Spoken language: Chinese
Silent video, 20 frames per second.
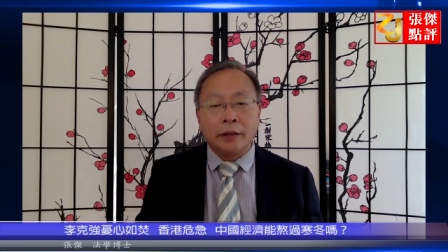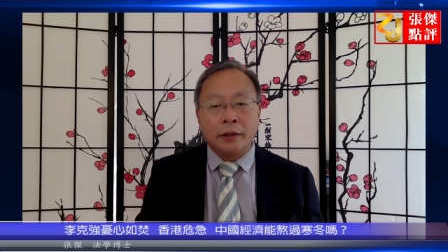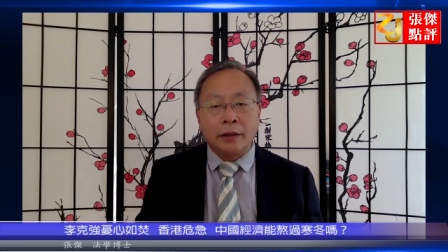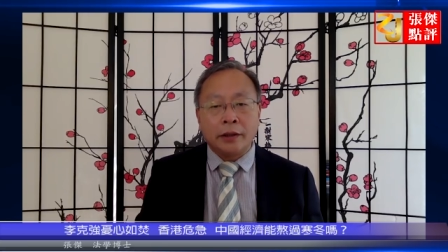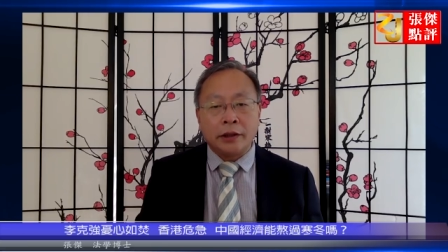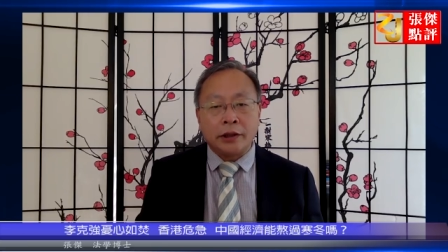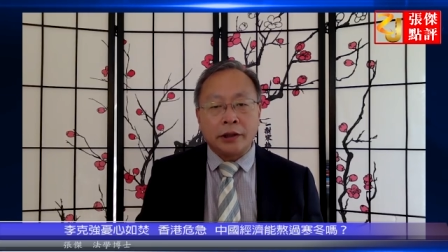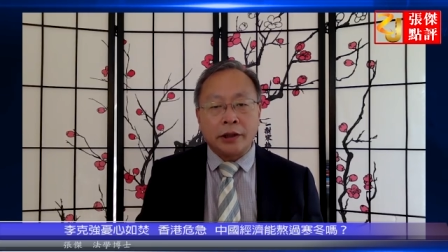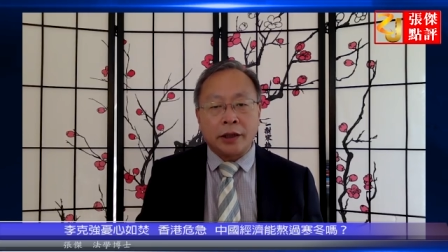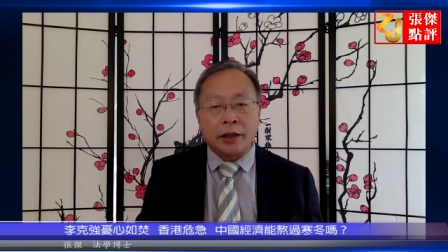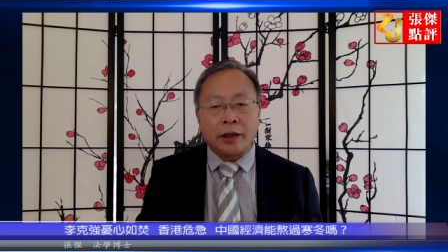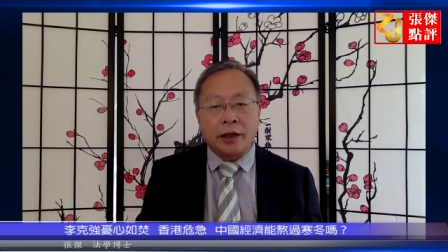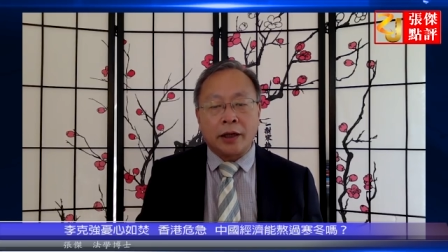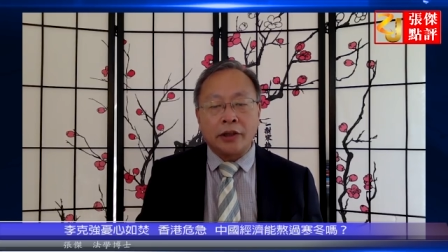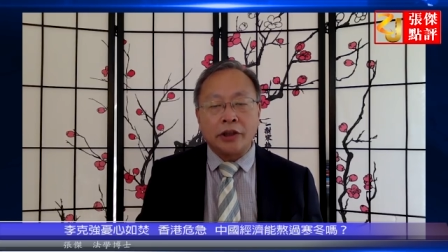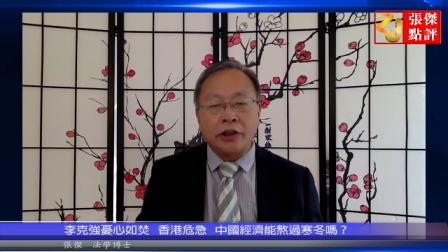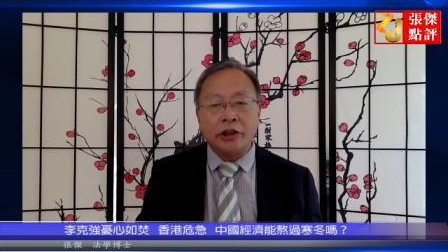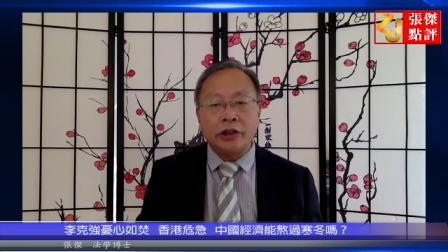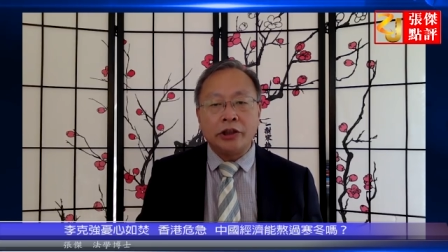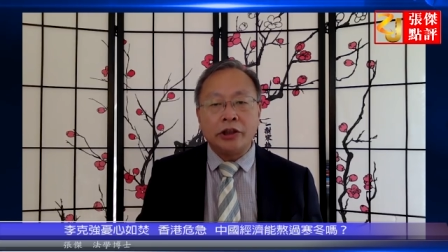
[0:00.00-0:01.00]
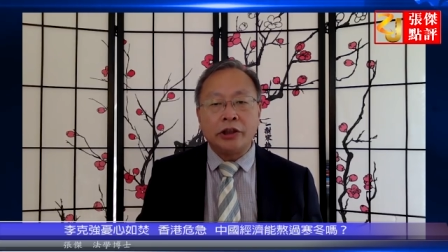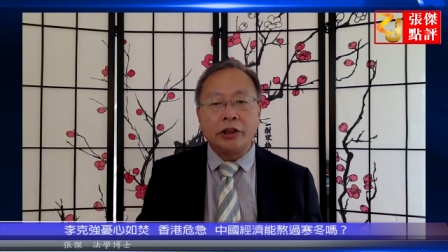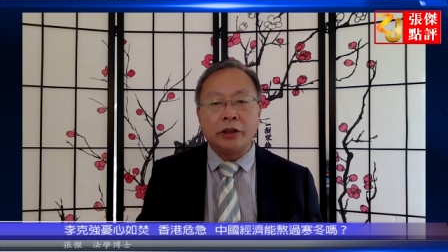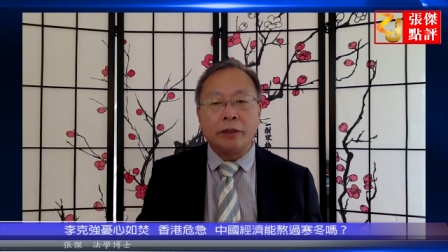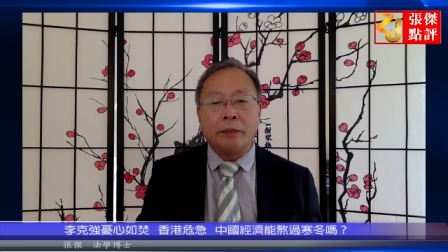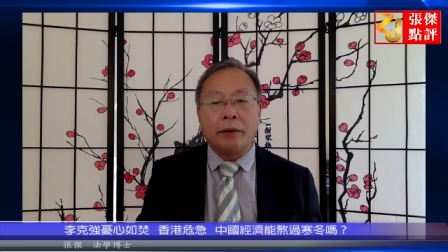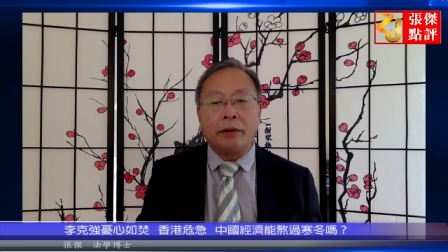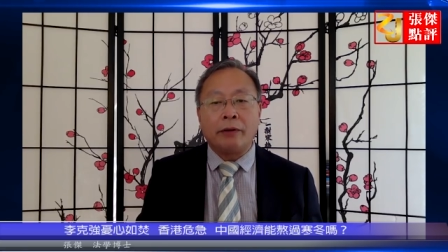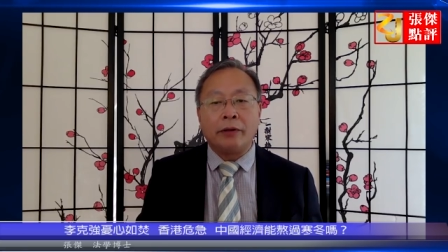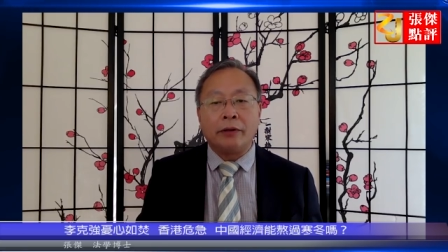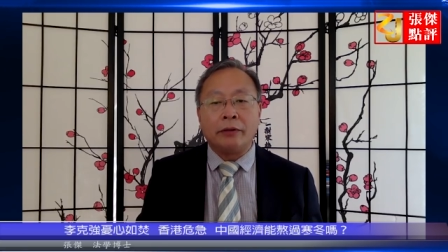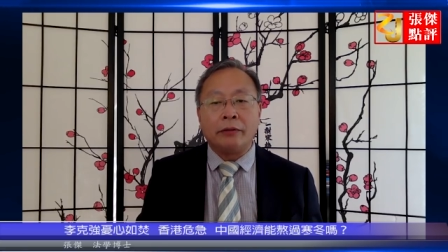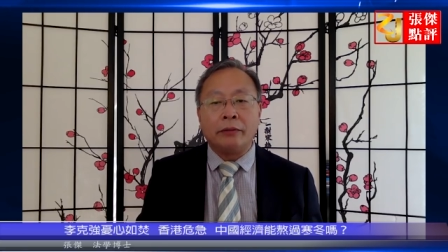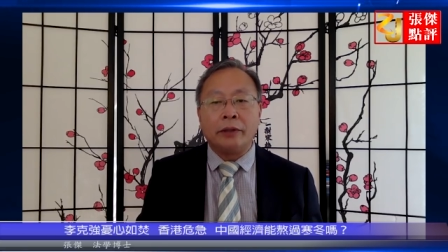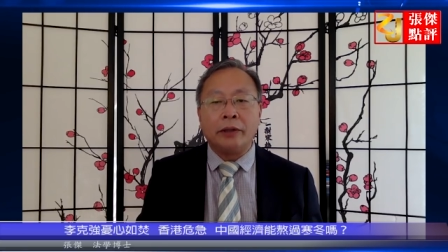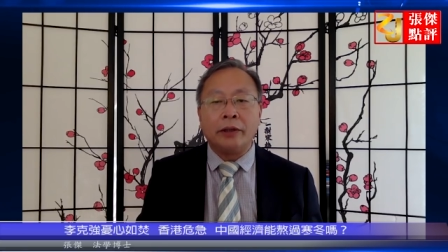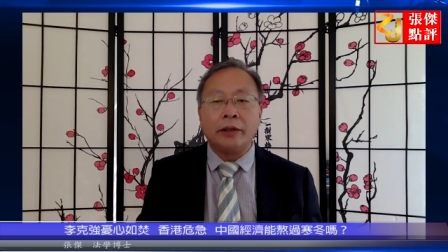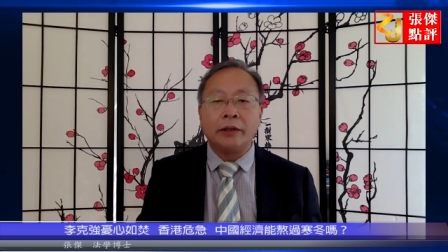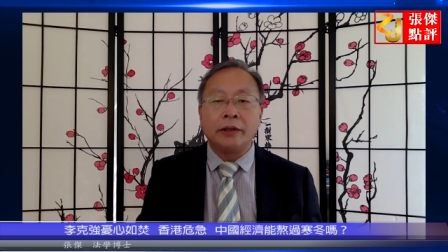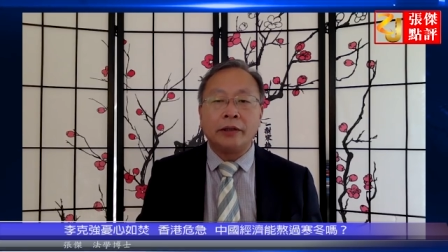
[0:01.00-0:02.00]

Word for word: 香港经济日报认为，